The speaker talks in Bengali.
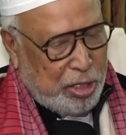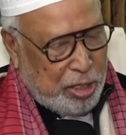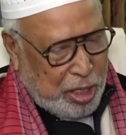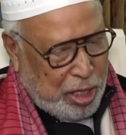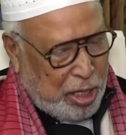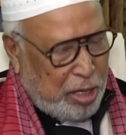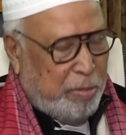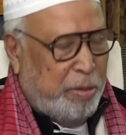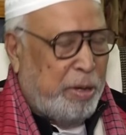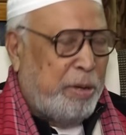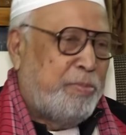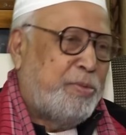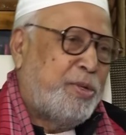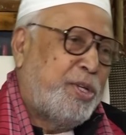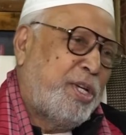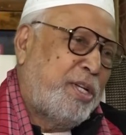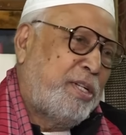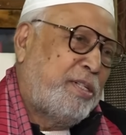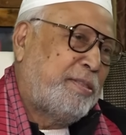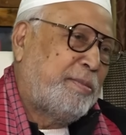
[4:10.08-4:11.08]
তারা
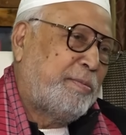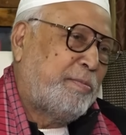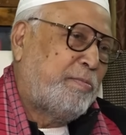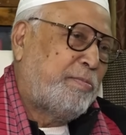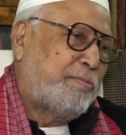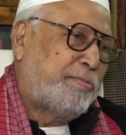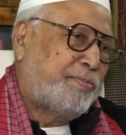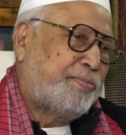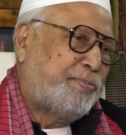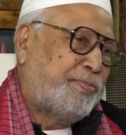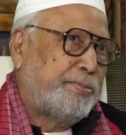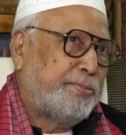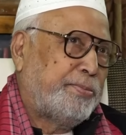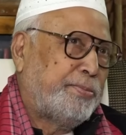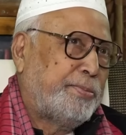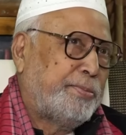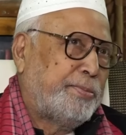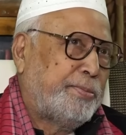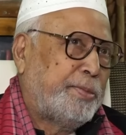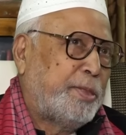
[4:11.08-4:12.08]
ভাবছেন
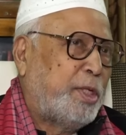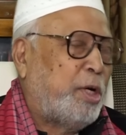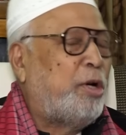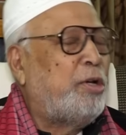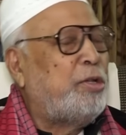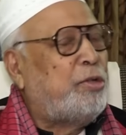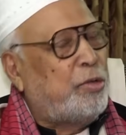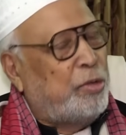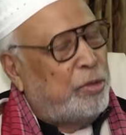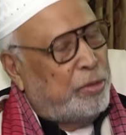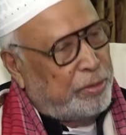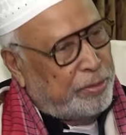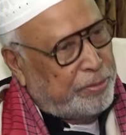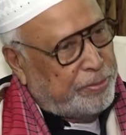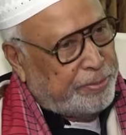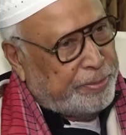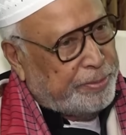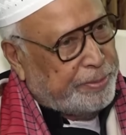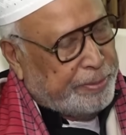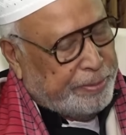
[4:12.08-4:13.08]
হয়তো
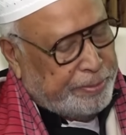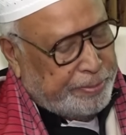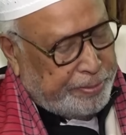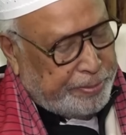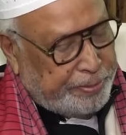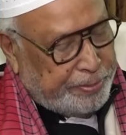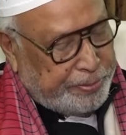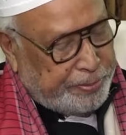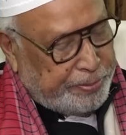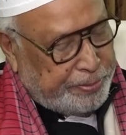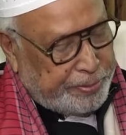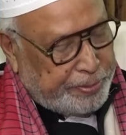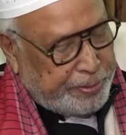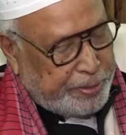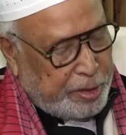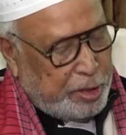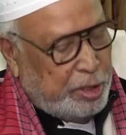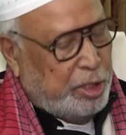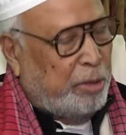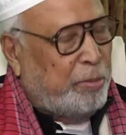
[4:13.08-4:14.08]

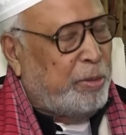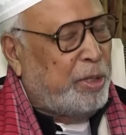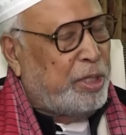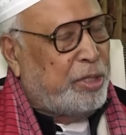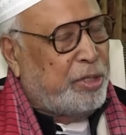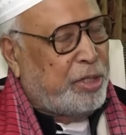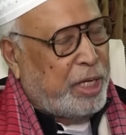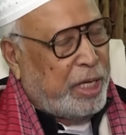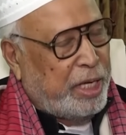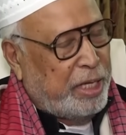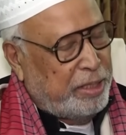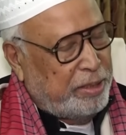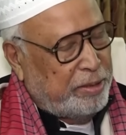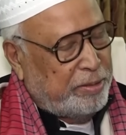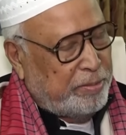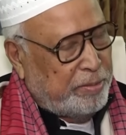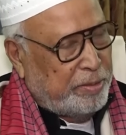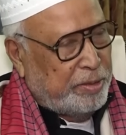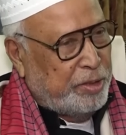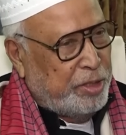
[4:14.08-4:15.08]
জামাতকে
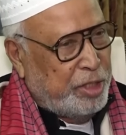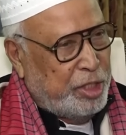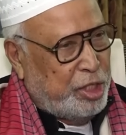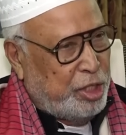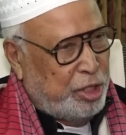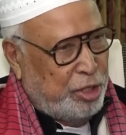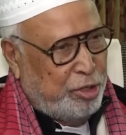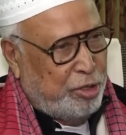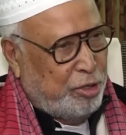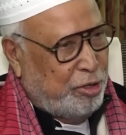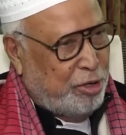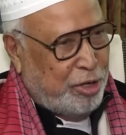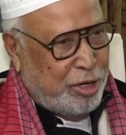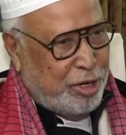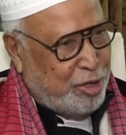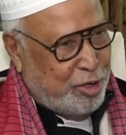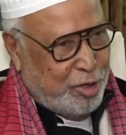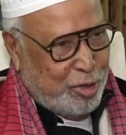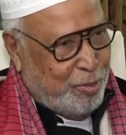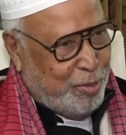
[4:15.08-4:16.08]
নিষিদ্ধ
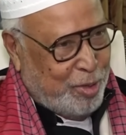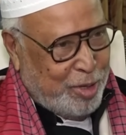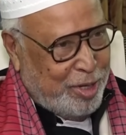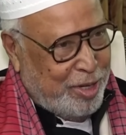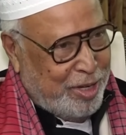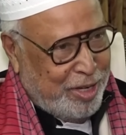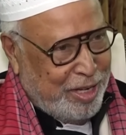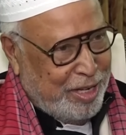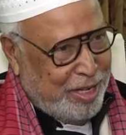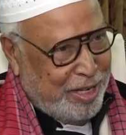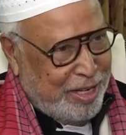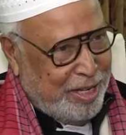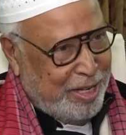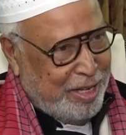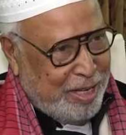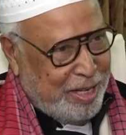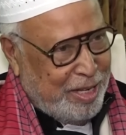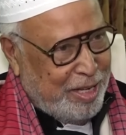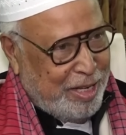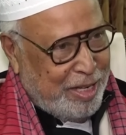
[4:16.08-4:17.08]
করার সময়
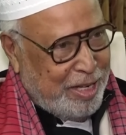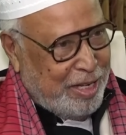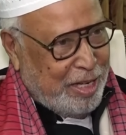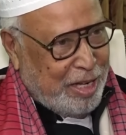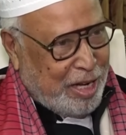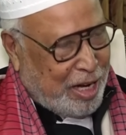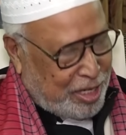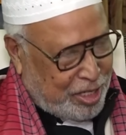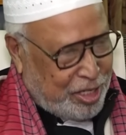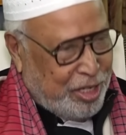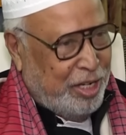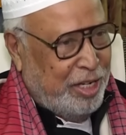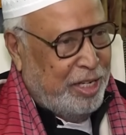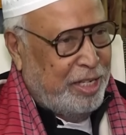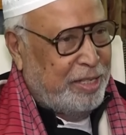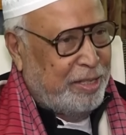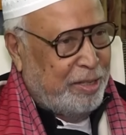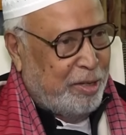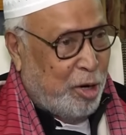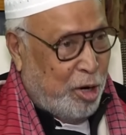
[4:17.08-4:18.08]
আসেনি
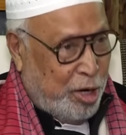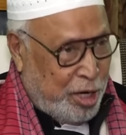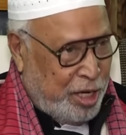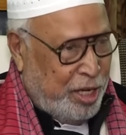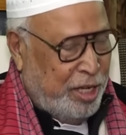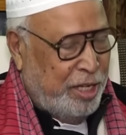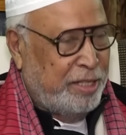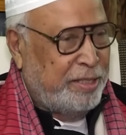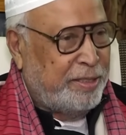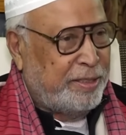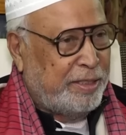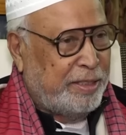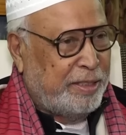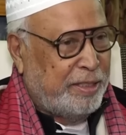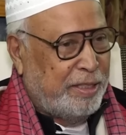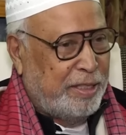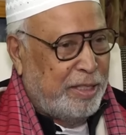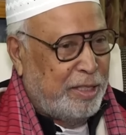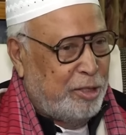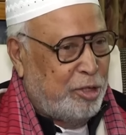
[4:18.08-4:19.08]
হয়নি
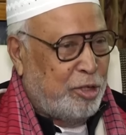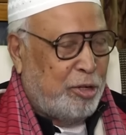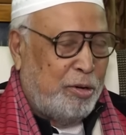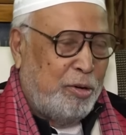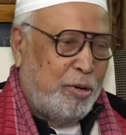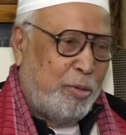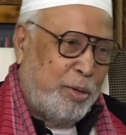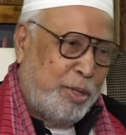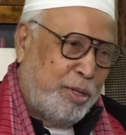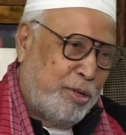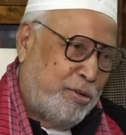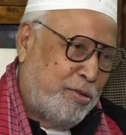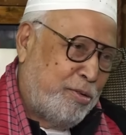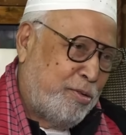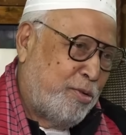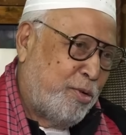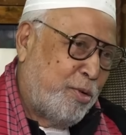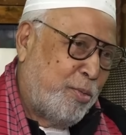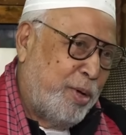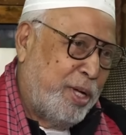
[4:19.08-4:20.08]
যখন হবে তখন
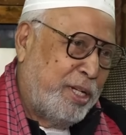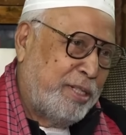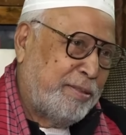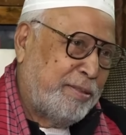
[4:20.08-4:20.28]
করবে